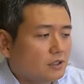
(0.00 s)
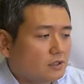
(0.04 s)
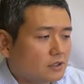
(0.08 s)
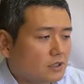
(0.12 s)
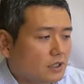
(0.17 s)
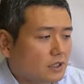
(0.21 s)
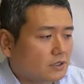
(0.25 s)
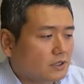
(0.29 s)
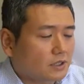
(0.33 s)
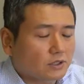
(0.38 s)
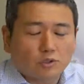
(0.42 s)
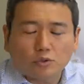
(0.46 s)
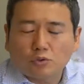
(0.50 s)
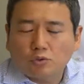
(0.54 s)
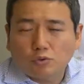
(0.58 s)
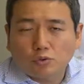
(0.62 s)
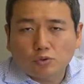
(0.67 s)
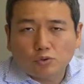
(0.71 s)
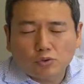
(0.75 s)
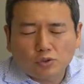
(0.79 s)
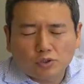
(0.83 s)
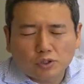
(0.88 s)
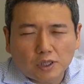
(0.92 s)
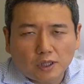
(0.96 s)
じゃあ早速
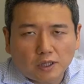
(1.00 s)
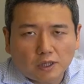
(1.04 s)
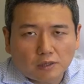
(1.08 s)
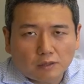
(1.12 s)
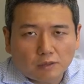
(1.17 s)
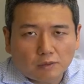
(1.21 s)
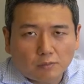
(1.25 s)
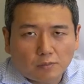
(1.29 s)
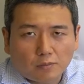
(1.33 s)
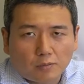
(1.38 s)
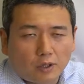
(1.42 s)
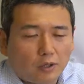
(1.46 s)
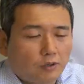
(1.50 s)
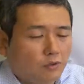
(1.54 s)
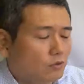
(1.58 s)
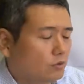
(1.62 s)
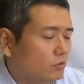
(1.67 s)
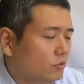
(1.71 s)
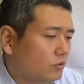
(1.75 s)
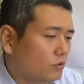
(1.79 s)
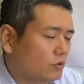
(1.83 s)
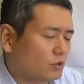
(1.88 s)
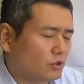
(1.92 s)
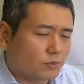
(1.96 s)
登場してもらう
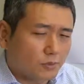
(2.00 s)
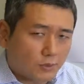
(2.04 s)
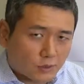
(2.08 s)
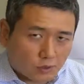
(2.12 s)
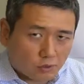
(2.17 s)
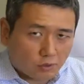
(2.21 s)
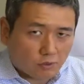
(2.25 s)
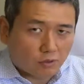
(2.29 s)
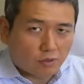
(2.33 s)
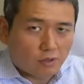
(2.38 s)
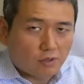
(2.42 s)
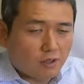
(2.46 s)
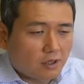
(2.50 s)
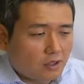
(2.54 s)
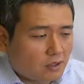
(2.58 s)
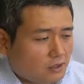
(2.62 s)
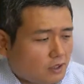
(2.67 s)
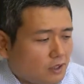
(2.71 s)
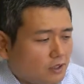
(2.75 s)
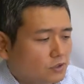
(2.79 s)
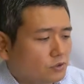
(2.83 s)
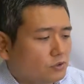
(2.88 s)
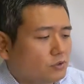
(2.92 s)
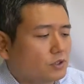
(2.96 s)
ことにしましょう
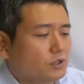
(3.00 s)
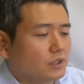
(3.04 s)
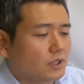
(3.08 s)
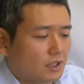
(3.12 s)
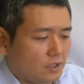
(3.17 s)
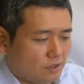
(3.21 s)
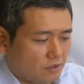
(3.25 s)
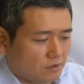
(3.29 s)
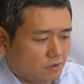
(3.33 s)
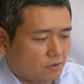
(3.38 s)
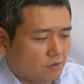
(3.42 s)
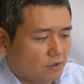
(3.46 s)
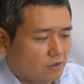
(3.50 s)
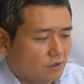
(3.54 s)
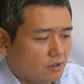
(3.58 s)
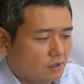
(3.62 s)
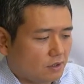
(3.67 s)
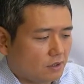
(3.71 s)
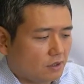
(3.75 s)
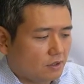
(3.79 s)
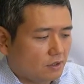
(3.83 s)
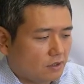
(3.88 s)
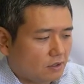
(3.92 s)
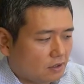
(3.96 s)
多重人格君
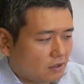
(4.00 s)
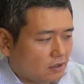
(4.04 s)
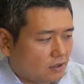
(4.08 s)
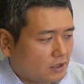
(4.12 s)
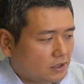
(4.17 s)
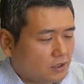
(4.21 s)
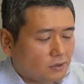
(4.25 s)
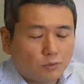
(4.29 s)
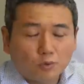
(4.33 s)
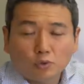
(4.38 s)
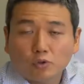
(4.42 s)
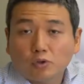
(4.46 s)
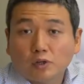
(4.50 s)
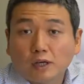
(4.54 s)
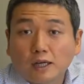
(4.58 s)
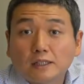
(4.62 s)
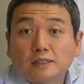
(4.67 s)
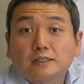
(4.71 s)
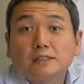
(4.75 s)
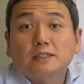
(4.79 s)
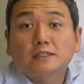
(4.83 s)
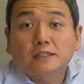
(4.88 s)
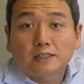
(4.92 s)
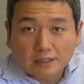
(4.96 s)
いつも通り
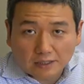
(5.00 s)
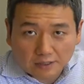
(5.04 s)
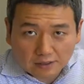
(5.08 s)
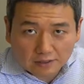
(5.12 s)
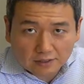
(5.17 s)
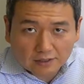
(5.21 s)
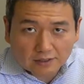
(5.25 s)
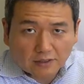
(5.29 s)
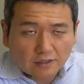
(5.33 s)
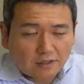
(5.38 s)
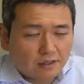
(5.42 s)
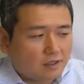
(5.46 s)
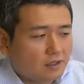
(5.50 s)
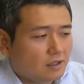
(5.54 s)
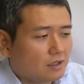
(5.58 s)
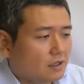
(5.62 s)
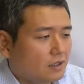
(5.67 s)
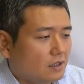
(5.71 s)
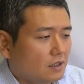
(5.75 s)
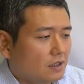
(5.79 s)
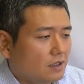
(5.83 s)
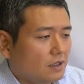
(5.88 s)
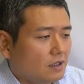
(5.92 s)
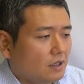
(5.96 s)
犯罪者です、
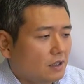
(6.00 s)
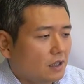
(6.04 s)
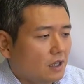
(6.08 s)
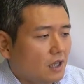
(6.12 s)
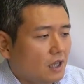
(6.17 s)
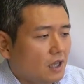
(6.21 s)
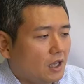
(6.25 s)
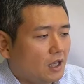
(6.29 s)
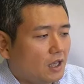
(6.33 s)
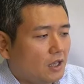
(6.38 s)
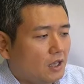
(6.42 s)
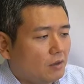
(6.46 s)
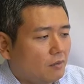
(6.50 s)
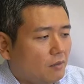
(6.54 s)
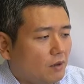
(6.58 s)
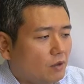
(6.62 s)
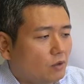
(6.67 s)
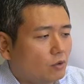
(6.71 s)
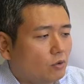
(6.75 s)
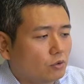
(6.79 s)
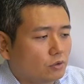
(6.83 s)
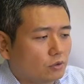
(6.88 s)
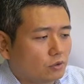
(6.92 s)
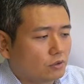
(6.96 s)
えー、
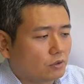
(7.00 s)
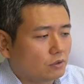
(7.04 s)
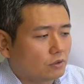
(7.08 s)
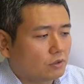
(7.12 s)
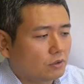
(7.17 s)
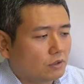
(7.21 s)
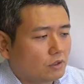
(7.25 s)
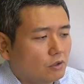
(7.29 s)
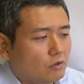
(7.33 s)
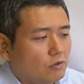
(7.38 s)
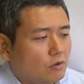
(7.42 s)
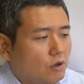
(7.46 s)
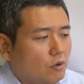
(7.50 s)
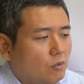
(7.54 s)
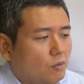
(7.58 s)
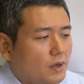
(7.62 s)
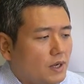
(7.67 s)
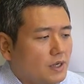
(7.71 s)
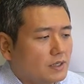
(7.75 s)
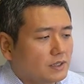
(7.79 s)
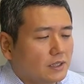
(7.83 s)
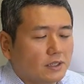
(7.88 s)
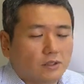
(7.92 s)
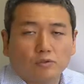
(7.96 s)
ワンコロ君今日はおま
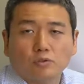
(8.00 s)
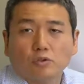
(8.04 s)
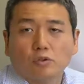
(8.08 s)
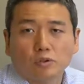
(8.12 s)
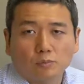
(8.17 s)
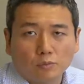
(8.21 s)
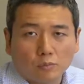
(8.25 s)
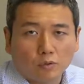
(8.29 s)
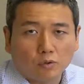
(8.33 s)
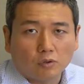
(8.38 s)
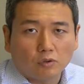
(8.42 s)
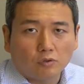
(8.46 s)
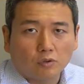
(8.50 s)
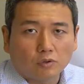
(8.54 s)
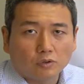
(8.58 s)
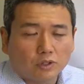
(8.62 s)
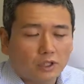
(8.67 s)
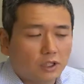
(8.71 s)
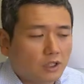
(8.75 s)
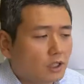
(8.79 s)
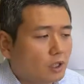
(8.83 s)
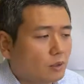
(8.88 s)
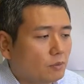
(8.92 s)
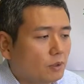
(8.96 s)
わりさんというよりもどっち
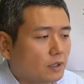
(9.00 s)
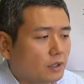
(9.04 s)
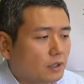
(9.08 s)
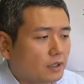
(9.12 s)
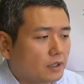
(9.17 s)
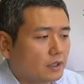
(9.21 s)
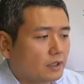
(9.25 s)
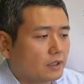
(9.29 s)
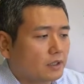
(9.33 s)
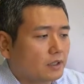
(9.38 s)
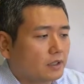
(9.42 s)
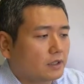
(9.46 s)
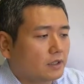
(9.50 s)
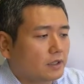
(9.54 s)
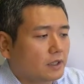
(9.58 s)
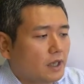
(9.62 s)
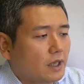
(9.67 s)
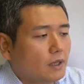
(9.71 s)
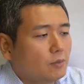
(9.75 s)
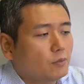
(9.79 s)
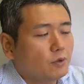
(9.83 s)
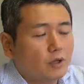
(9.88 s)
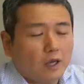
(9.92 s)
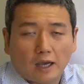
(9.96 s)
かといえば
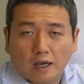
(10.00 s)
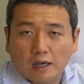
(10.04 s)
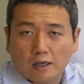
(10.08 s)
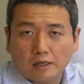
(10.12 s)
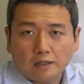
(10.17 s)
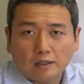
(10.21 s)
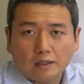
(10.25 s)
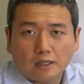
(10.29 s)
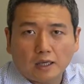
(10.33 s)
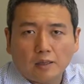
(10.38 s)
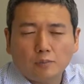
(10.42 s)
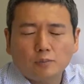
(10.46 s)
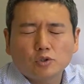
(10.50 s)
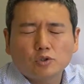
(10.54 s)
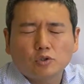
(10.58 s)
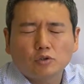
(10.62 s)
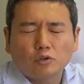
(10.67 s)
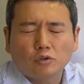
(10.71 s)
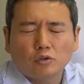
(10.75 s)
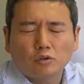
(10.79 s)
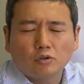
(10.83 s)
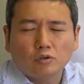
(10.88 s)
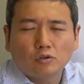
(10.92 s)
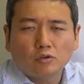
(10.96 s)
刑務官刑務所
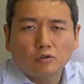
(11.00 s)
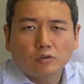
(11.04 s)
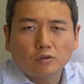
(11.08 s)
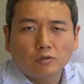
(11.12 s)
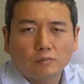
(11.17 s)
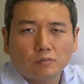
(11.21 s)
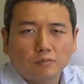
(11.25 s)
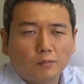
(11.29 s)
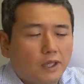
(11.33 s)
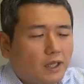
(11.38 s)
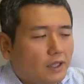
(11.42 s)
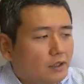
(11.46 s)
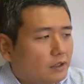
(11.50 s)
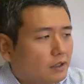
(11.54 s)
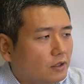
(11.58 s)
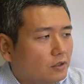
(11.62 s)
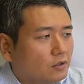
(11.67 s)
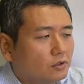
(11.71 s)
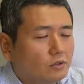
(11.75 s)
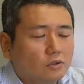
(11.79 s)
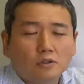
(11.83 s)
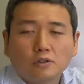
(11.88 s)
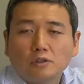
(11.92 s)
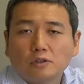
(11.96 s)
の見張って
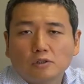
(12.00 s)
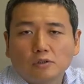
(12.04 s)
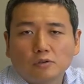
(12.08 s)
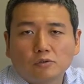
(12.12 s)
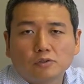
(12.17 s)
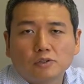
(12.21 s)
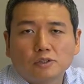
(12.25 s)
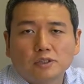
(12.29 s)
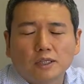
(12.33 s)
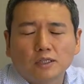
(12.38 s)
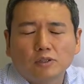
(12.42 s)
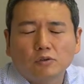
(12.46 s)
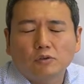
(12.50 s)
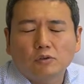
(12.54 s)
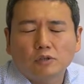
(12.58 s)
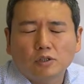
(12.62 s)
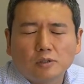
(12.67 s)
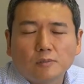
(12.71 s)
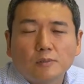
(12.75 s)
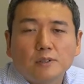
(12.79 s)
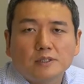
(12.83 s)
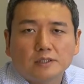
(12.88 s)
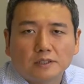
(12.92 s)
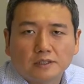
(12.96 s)
るおじさんの
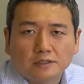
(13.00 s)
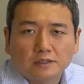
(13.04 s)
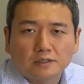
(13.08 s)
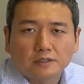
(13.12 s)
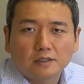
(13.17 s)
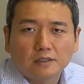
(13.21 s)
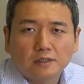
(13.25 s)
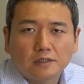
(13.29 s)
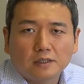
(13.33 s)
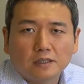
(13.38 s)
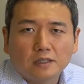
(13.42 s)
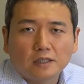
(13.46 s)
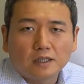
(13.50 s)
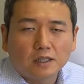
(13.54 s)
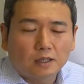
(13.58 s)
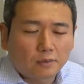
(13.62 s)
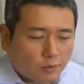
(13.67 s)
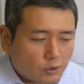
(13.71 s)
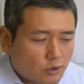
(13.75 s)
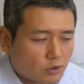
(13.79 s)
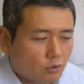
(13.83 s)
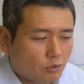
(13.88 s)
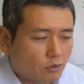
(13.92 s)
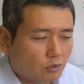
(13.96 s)
イメージです行き
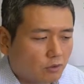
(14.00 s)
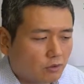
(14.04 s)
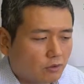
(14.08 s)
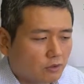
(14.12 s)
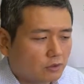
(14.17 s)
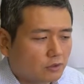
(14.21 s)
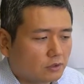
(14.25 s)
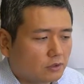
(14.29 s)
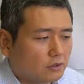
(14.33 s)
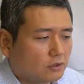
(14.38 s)
ましょ